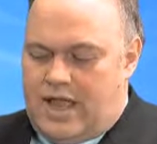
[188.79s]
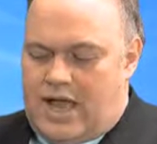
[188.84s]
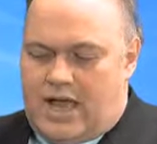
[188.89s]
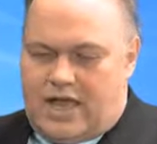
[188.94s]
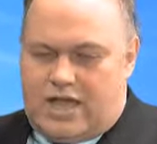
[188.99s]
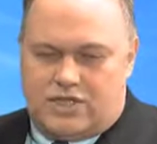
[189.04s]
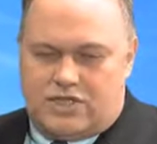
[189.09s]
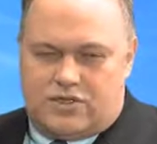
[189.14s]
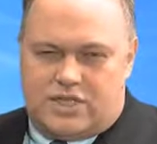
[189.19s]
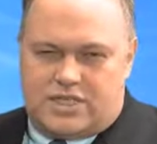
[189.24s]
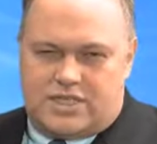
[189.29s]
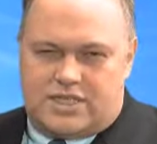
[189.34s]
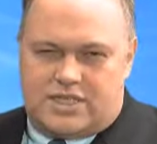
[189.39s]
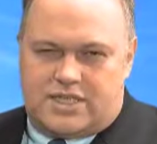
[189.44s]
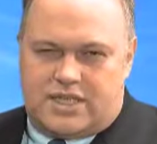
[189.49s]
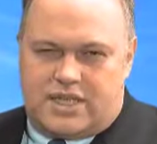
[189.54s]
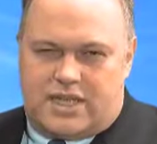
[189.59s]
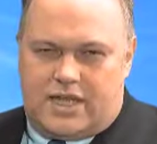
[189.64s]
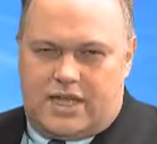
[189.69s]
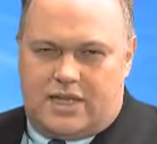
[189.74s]
Also das
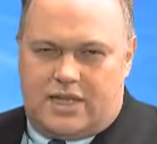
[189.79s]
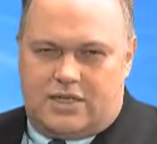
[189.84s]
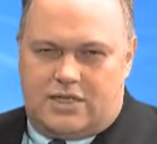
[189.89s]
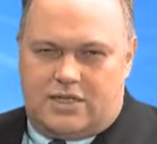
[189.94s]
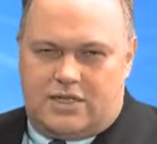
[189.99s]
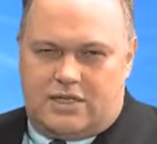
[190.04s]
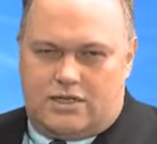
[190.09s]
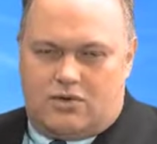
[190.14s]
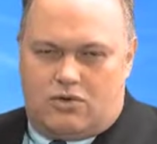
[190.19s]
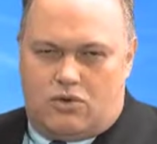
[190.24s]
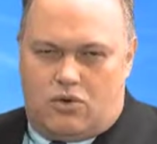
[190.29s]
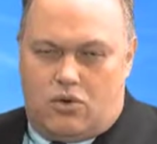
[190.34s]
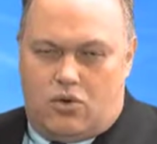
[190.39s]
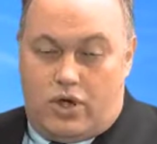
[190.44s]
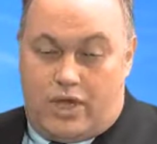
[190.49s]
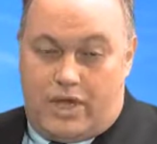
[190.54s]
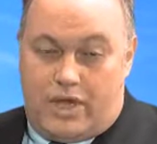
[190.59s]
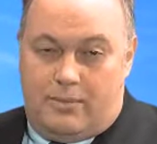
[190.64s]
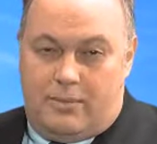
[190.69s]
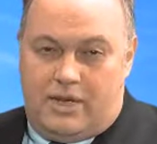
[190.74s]
ist eine
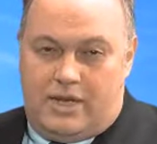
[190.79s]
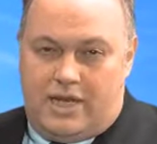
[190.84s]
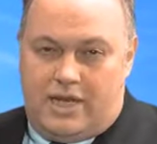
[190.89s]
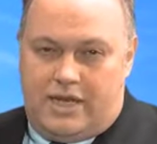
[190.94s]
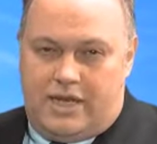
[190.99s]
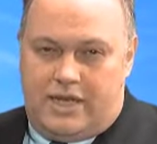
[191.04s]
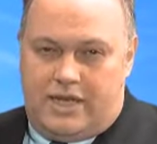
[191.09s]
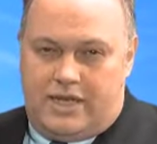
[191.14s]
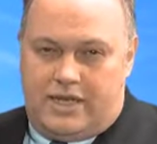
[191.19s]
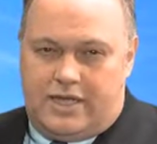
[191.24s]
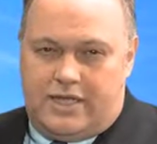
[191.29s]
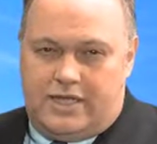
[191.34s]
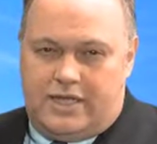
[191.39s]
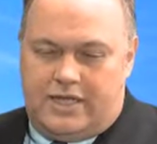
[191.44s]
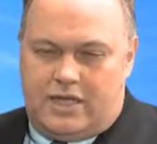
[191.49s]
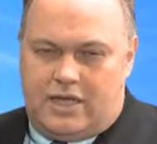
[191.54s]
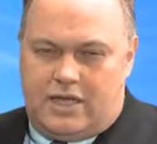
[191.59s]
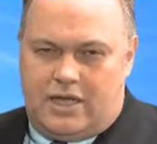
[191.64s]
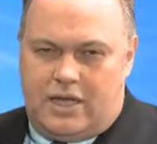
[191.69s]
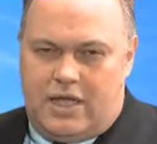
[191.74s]
hohe kriminelle Energie,
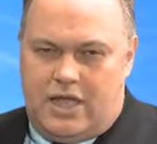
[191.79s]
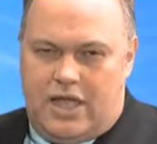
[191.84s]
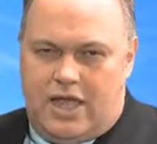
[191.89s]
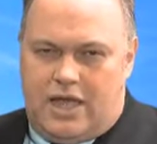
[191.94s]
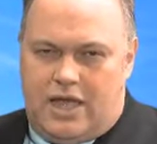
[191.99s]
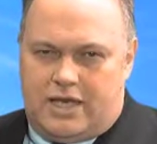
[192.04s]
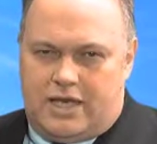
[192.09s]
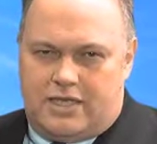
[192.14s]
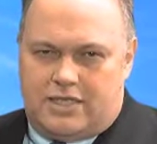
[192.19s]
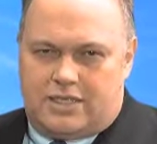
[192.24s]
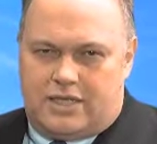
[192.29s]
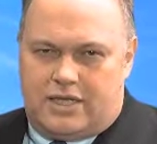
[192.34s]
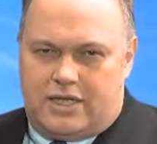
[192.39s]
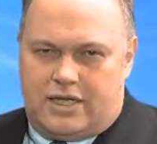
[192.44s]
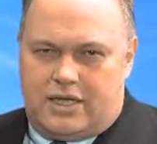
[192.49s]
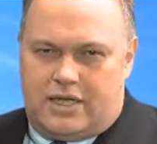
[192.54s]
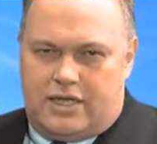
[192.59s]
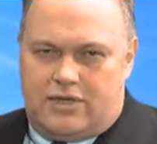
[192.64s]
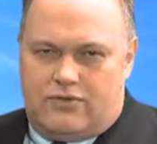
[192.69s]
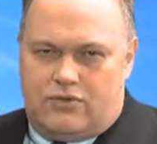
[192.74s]
die da an den Tag
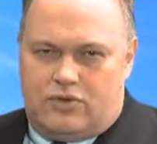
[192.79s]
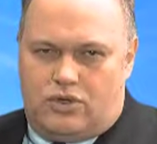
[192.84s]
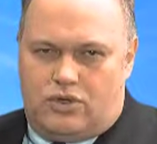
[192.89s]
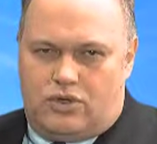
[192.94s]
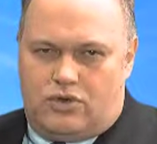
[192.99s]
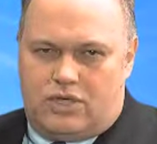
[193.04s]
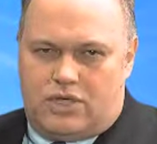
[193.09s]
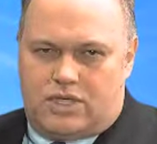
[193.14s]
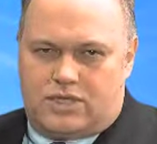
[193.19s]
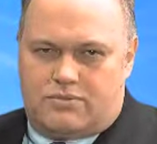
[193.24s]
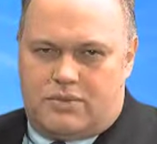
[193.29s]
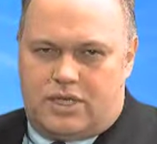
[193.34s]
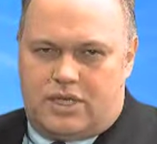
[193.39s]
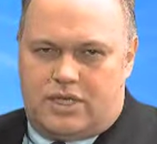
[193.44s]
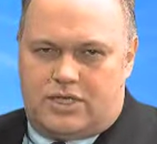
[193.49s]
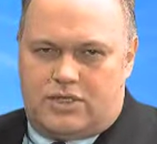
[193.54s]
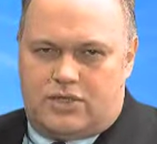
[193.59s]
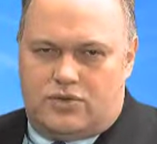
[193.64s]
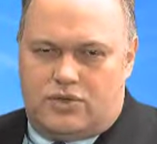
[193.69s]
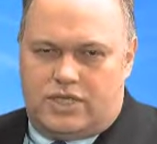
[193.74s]
gelegt wurde und das macht
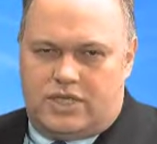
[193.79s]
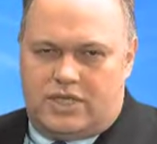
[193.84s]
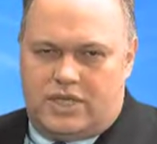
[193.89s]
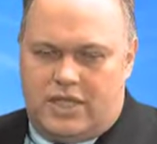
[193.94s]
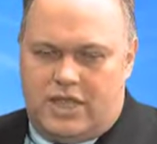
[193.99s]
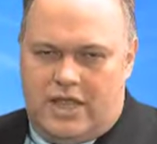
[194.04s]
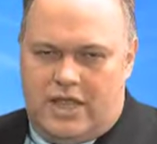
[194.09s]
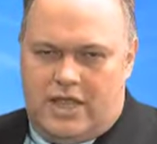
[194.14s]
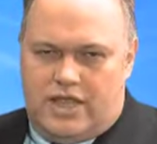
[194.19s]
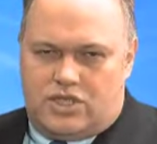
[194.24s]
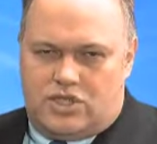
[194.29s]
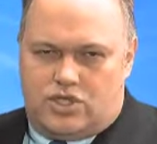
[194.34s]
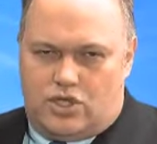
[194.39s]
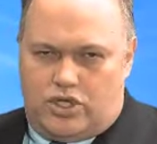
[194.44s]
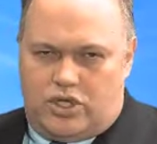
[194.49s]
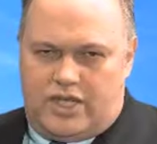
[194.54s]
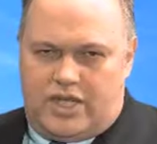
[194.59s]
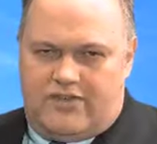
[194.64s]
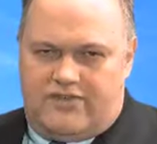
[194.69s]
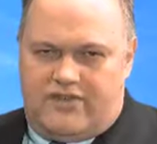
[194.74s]
natürlich
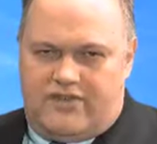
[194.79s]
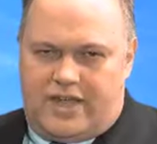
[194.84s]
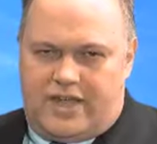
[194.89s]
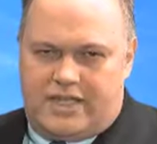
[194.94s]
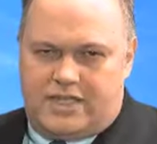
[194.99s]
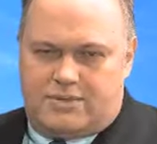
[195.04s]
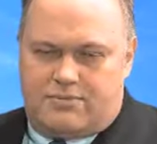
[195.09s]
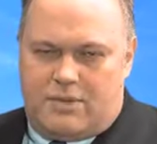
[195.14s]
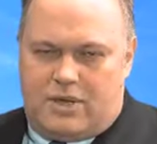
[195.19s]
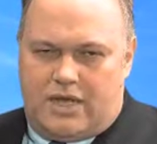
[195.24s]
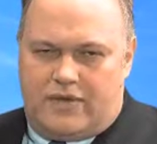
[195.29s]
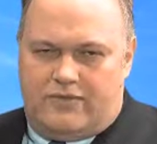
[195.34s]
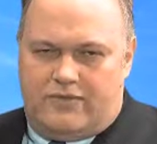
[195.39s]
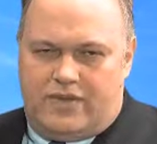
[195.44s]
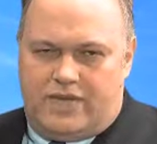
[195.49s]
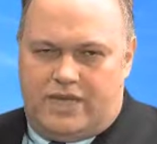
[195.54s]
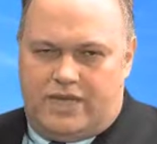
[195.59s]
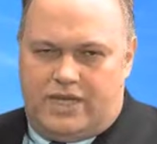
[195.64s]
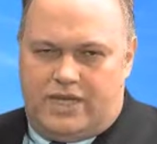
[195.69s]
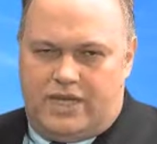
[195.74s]
solche Referenzmarken
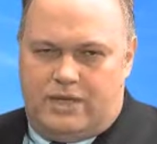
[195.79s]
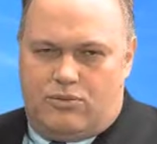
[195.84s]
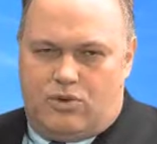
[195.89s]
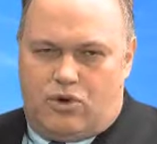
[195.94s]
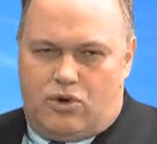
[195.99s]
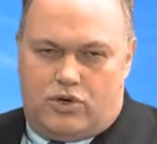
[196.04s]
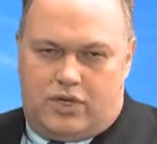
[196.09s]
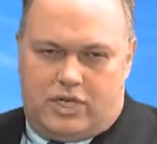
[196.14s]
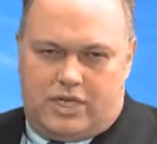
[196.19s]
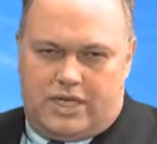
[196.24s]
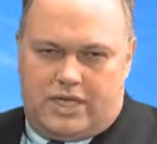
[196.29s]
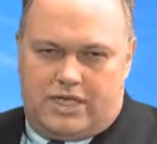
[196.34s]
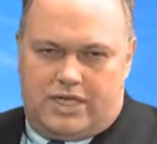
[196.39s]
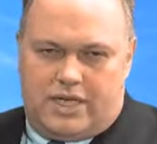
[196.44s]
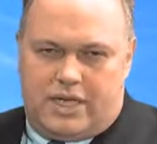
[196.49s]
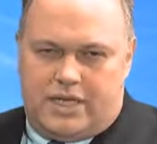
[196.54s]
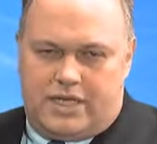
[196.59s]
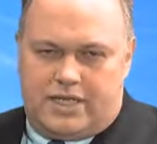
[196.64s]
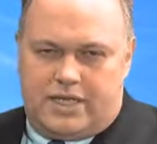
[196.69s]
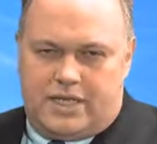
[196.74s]
wie den Libor oder den
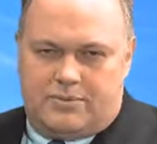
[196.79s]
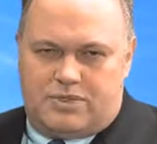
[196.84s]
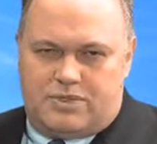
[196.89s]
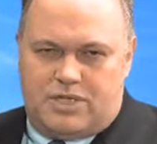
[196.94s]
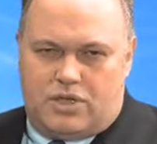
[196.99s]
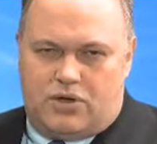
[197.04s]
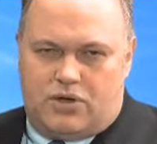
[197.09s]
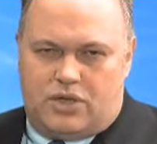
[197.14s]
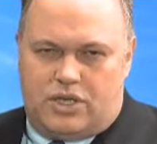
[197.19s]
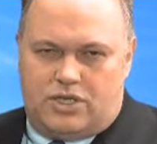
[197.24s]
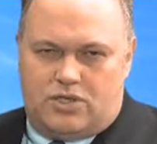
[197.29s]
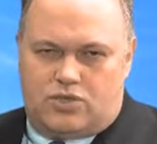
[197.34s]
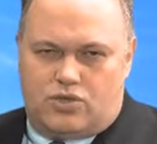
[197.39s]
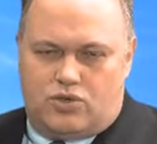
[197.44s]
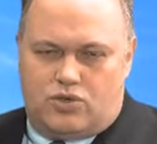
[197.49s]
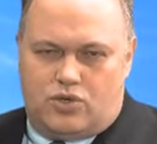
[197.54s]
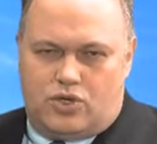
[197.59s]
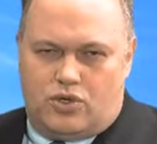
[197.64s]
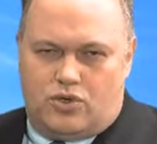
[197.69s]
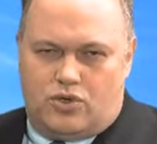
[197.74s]
gleichen gibt es ja auch in
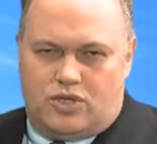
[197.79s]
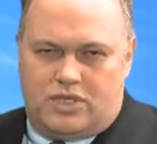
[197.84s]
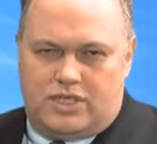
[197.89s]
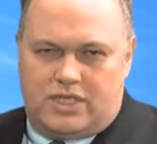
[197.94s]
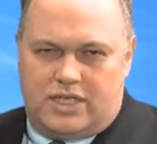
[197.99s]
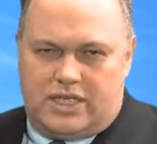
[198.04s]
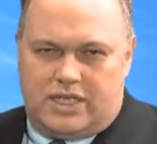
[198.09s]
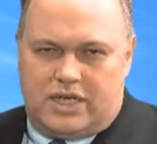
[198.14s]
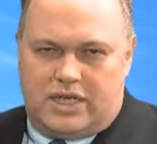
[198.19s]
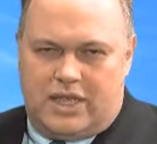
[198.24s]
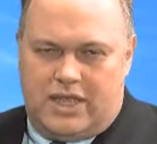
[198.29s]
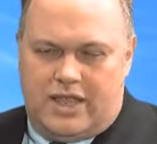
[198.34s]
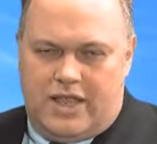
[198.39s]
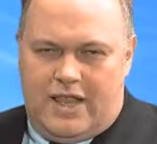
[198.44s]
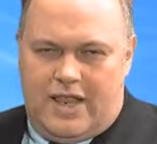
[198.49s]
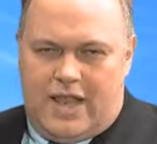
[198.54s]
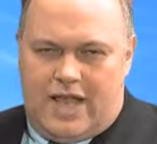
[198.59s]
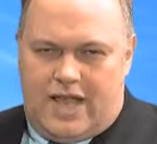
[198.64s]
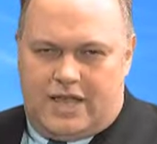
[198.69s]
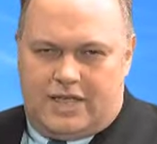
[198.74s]
Tokio und in
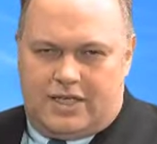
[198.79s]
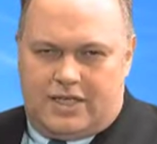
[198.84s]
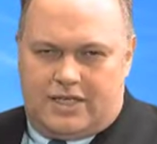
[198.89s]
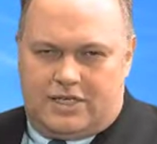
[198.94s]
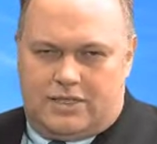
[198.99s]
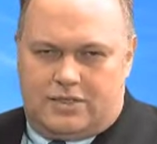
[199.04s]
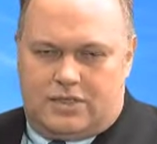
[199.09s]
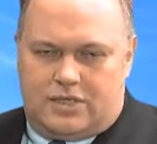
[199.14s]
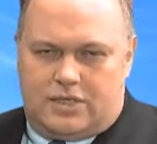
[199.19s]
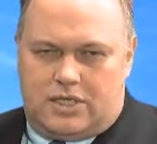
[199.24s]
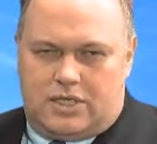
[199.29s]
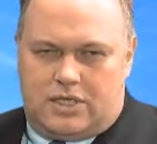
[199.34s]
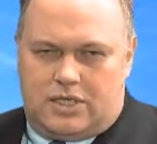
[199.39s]
anderen,